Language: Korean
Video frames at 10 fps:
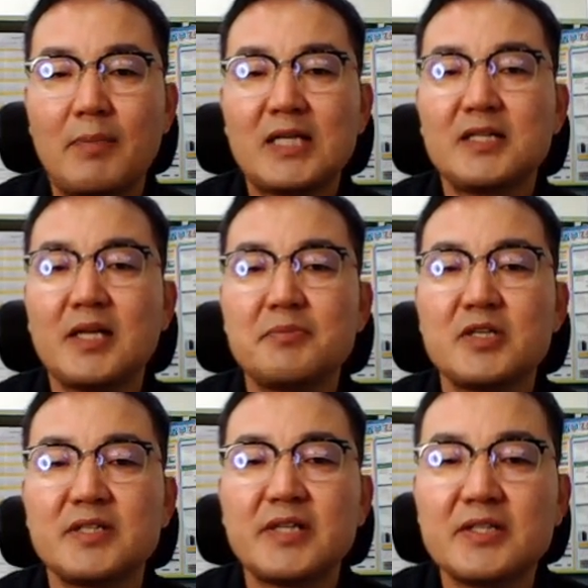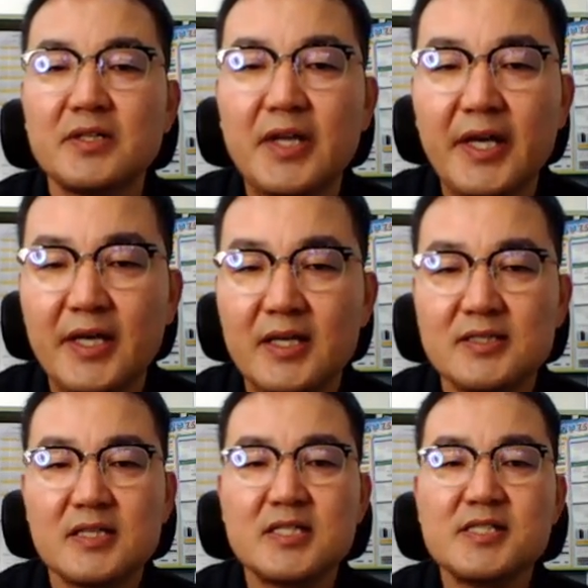빠르게 되면 이제 내년에
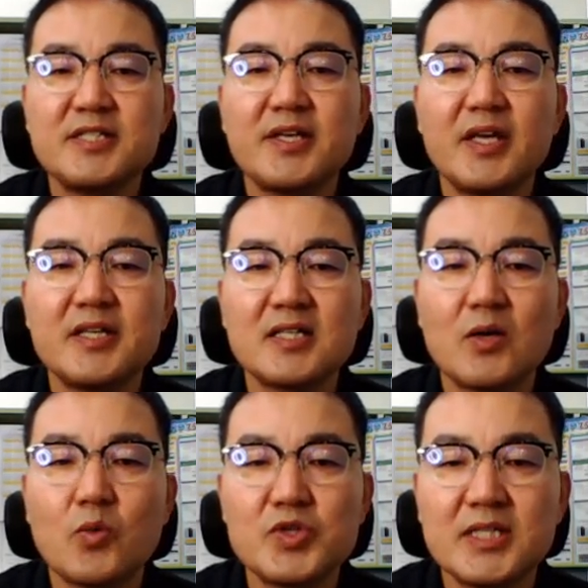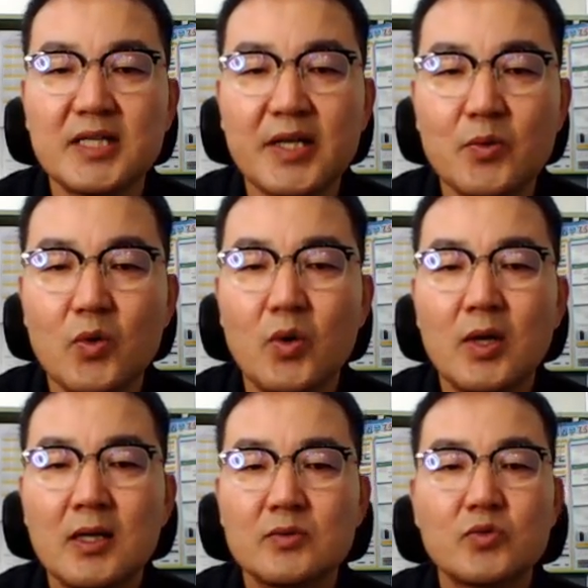이제 실시 계획 인가 고시가
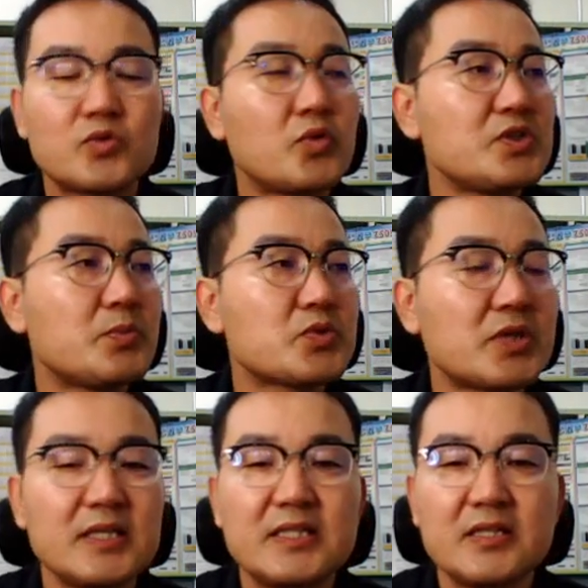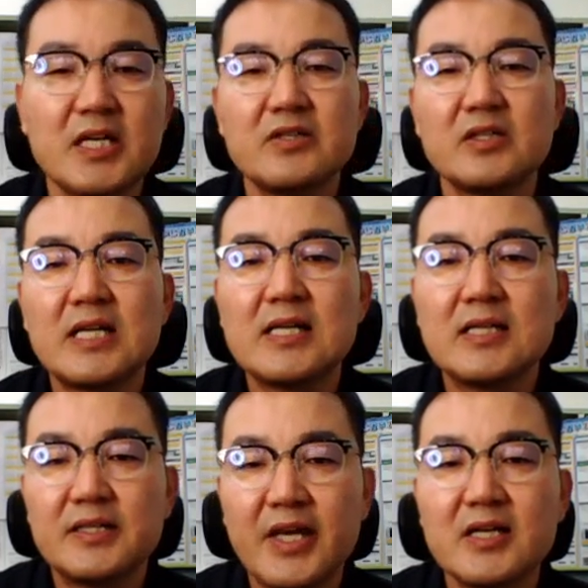되고 또 토지 부상이 이렇게
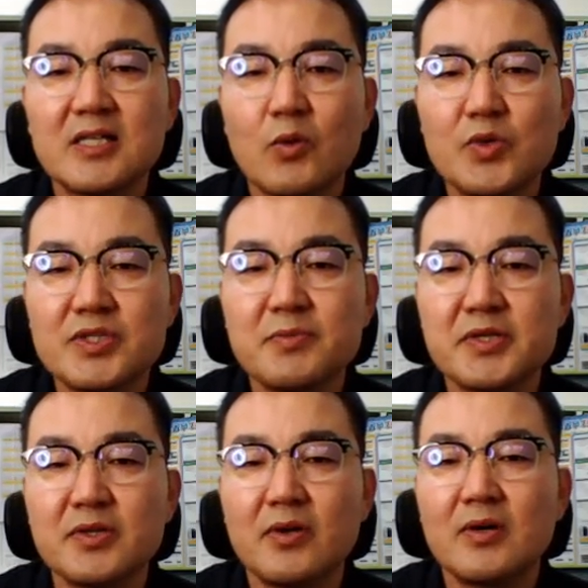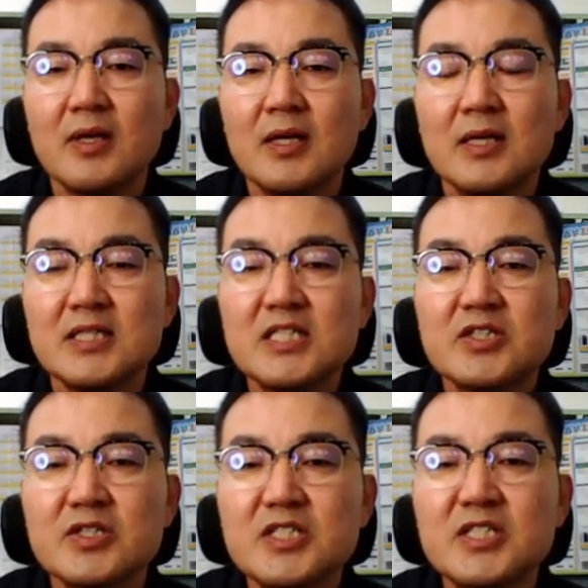일어날 계획을 갖고 있으면서
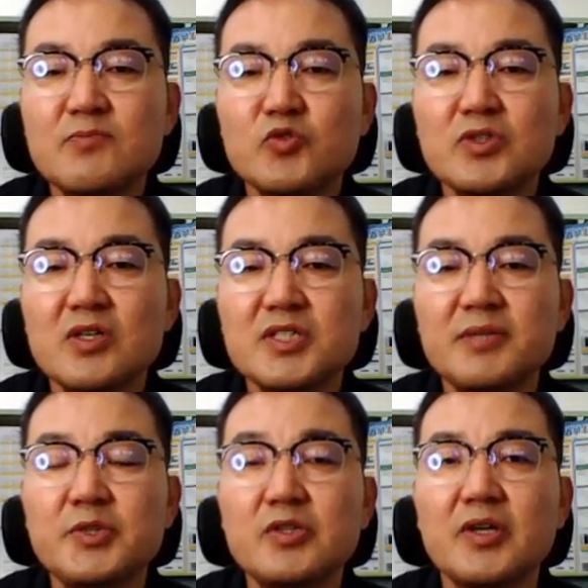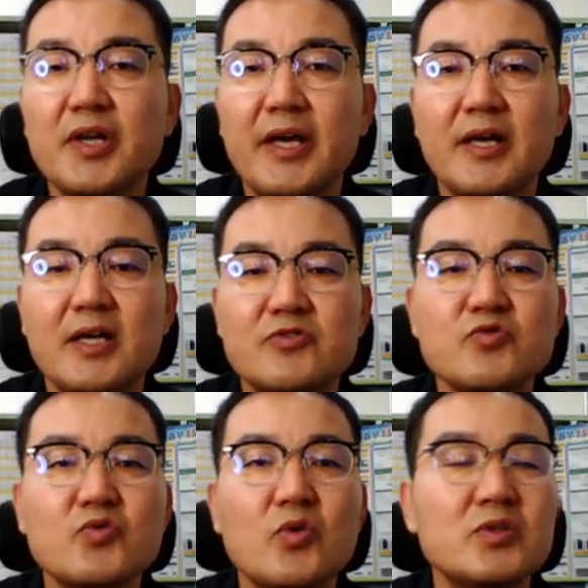2026년 12월에
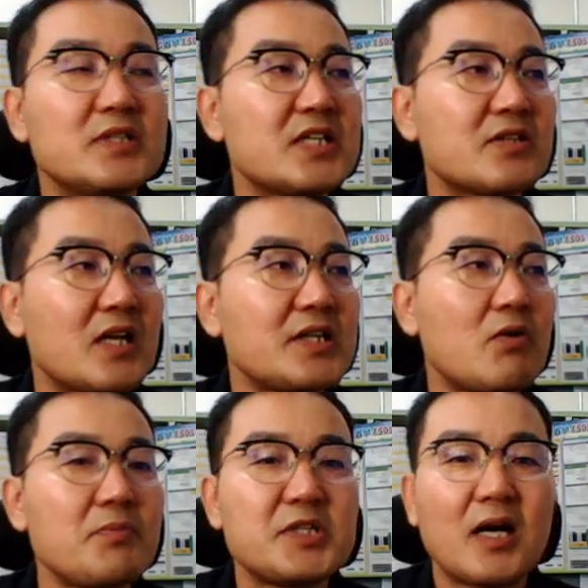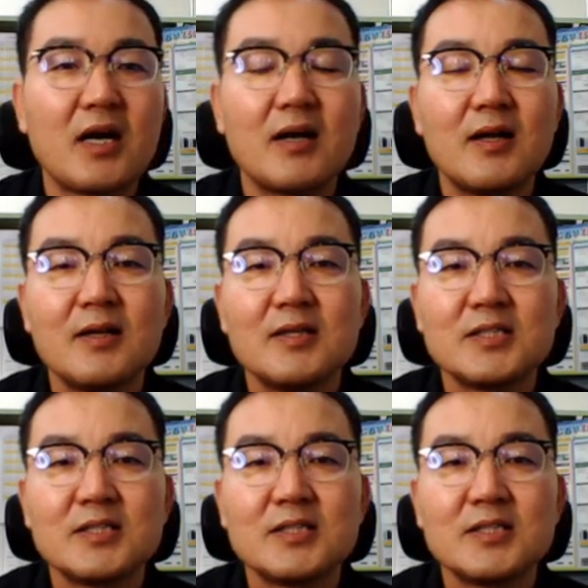준공을 예정을 한다고 합니다.